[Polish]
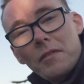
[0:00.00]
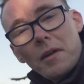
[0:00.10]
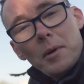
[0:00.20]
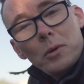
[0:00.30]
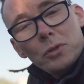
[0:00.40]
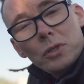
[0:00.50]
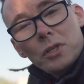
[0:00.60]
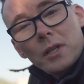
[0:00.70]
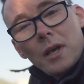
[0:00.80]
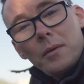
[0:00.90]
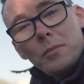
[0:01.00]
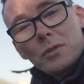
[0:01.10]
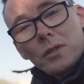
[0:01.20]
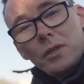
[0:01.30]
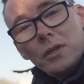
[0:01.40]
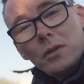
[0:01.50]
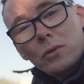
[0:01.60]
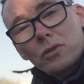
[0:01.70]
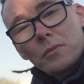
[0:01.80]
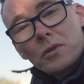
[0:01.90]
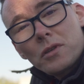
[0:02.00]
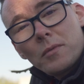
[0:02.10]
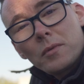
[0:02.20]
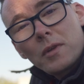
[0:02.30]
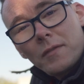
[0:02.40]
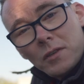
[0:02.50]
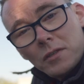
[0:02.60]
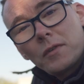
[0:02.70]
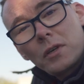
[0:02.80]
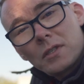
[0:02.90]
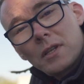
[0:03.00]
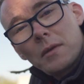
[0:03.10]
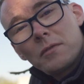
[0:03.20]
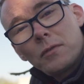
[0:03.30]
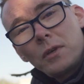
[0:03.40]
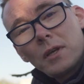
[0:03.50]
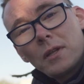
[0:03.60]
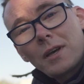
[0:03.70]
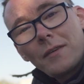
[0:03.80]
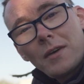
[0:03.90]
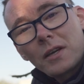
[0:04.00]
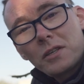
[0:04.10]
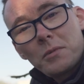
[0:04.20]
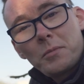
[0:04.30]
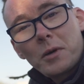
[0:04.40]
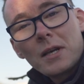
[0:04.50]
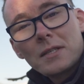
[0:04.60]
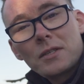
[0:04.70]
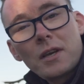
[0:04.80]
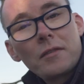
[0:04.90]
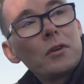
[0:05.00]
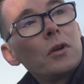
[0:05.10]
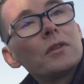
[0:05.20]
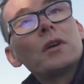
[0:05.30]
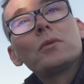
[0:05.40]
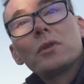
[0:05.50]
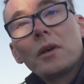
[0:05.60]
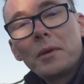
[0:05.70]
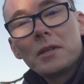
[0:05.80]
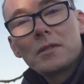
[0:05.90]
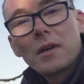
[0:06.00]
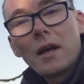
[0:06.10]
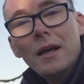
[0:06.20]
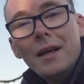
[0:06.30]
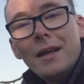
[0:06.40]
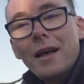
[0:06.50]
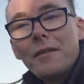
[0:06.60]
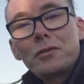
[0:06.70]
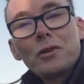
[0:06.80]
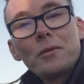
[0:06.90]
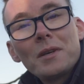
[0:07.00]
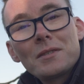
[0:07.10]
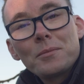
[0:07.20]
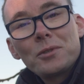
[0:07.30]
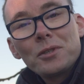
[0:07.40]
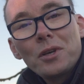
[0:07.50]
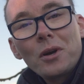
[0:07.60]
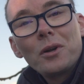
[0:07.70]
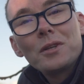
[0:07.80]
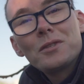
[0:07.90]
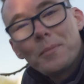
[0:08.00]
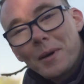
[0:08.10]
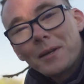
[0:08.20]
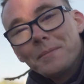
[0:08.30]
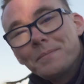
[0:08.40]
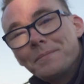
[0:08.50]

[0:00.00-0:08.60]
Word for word: w ramach użyczenia muzyki różnym osobom to ja właśnie wykorzystałem twój jeden kawałek, żeby pokazać jak wygląda tutaj miejsce, w którym jestem, czyli okolice opery.